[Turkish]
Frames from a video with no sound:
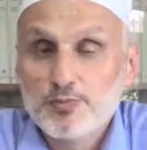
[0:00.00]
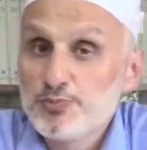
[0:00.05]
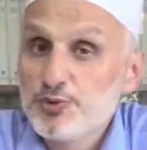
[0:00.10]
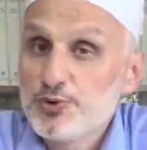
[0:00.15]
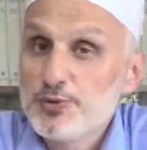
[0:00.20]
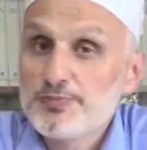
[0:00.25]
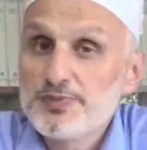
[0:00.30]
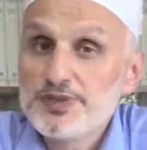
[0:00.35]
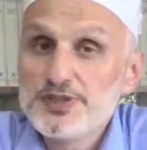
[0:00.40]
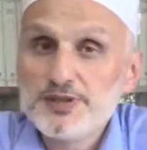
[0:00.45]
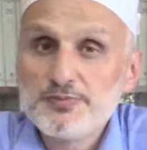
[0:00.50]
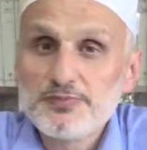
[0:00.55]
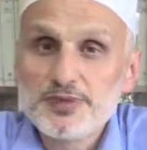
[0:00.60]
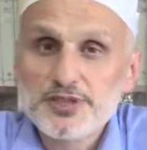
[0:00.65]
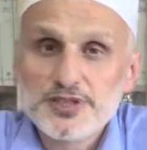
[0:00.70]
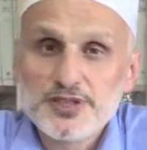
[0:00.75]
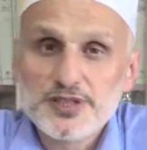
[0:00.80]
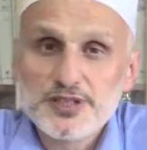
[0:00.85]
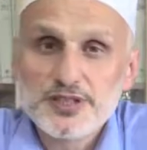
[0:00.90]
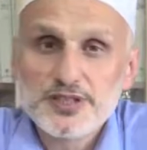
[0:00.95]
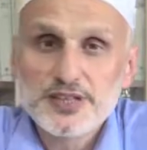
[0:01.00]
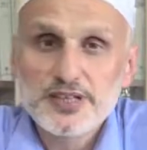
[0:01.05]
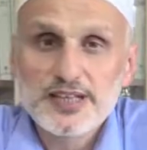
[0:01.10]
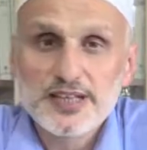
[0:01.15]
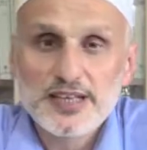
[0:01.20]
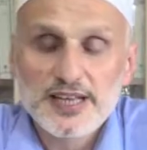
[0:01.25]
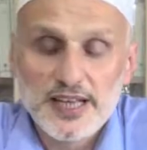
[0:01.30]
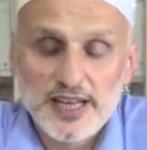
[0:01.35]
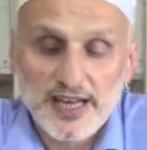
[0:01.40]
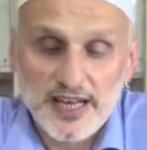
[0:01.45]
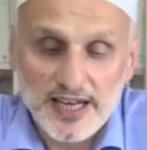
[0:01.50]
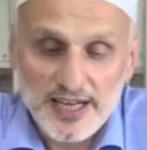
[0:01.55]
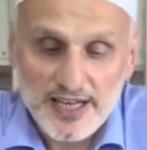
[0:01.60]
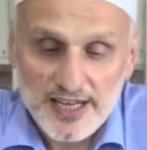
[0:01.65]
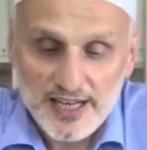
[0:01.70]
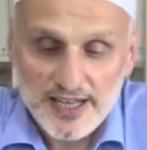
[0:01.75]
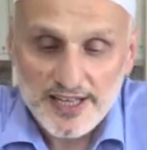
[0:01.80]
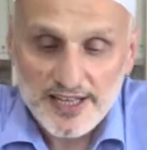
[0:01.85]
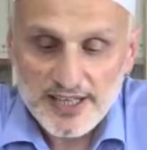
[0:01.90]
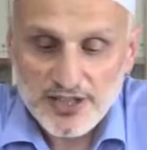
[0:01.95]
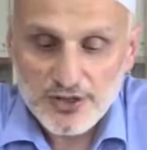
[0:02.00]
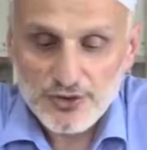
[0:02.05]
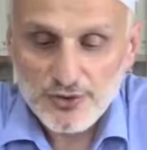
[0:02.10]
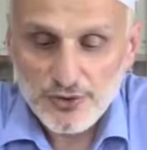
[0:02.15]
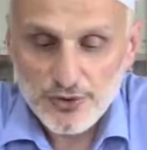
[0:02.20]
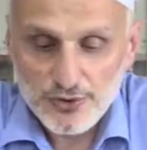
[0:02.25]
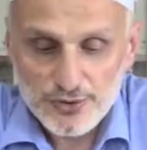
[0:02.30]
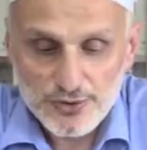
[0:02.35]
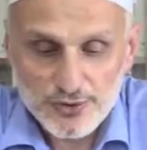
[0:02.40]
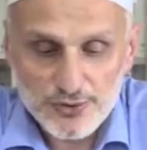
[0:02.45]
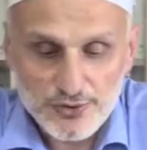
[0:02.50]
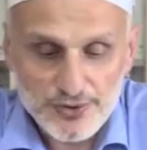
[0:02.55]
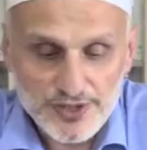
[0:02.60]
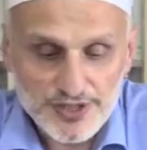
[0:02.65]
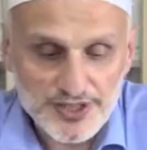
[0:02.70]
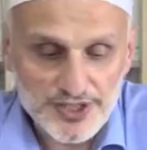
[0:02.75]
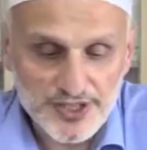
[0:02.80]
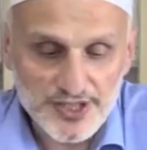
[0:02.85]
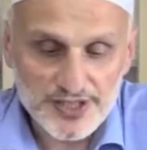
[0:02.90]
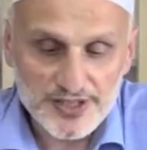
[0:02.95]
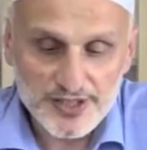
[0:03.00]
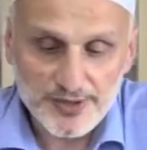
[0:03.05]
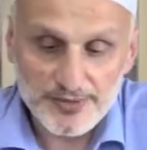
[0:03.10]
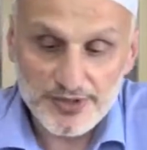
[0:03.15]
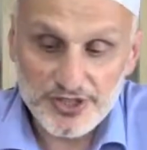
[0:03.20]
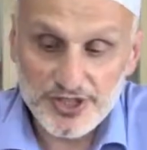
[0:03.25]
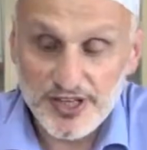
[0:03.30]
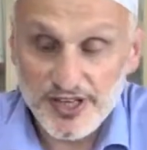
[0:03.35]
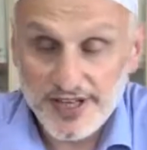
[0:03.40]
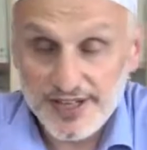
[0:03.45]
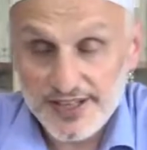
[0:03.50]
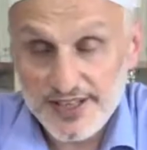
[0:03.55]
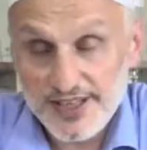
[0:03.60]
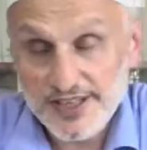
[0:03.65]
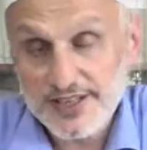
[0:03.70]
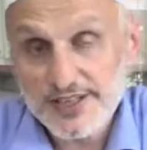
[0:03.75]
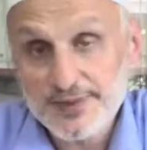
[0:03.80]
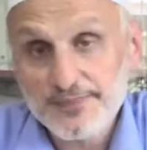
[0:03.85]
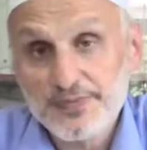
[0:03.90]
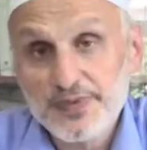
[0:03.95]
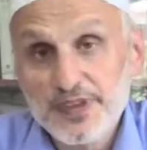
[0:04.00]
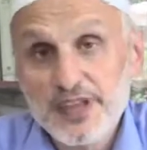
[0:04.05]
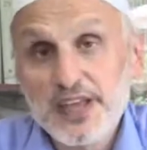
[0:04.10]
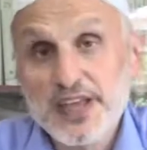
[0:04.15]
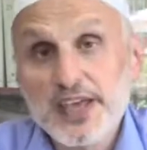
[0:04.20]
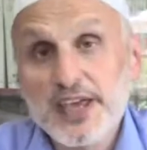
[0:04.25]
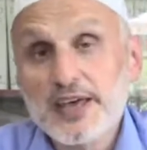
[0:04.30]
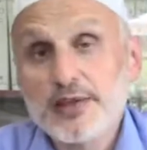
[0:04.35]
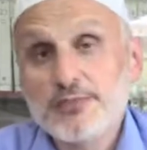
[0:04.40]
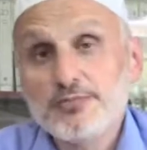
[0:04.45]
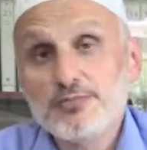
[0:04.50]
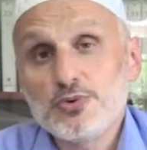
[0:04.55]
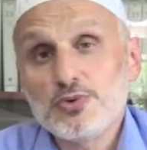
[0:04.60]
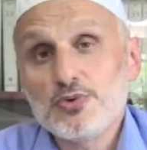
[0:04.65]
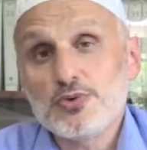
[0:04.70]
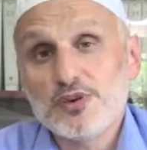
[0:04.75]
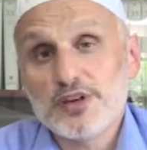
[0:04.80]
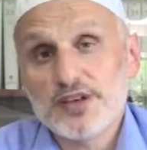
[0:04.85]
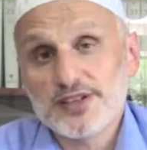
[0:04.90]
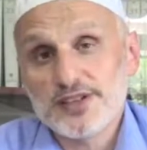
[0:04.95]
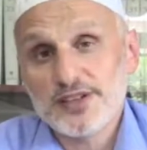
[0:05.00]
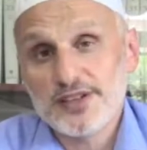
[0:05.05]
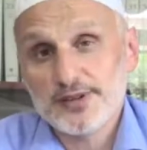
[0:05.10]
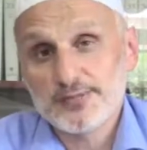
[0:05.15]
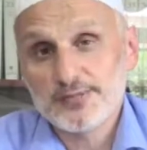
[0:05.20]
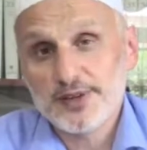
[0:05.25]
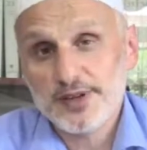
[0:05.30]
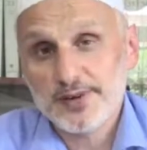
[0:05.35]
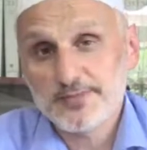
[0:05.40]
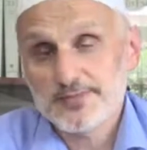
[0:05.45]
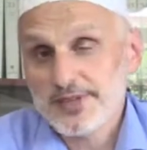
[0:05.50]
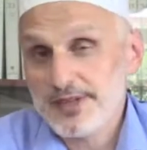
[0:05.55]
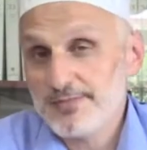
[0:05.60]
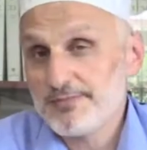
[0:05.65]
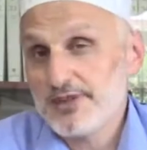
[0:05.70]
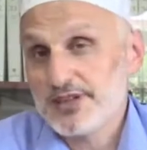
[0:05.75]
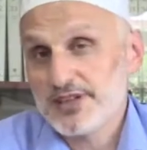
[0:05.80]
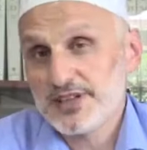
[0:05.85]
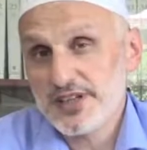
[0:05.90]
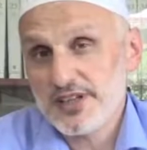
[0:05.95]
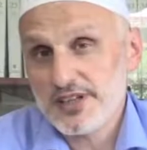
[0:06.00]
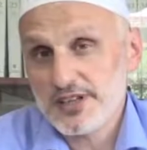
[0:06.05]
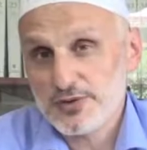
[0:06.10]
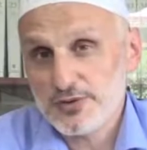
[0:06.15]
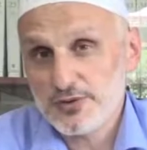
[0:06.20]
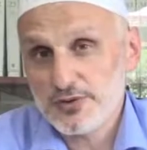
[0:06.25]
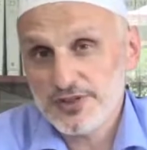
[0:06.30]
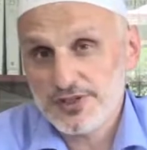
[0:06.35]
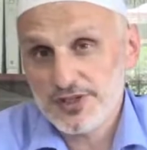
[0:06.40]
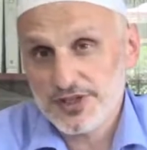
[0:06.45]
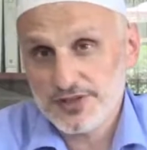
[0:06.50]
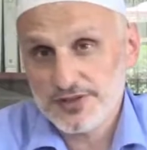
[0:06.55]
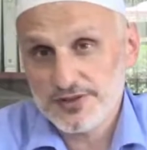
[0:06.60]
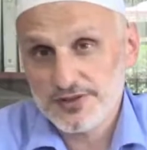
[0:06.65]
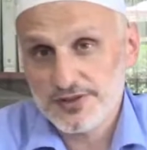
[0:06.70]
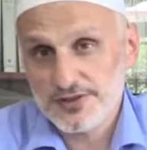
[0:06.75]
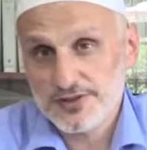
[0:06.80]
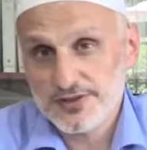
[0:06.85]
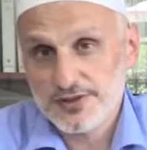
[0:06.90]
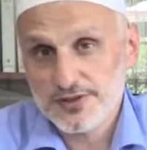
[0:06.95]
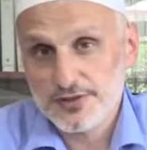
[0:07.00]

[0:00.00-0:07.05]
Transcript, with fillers: bu bizim için ahiret yolculuğuna çıkarken en büyük kazanımlarımızdan tanesi olacaktır.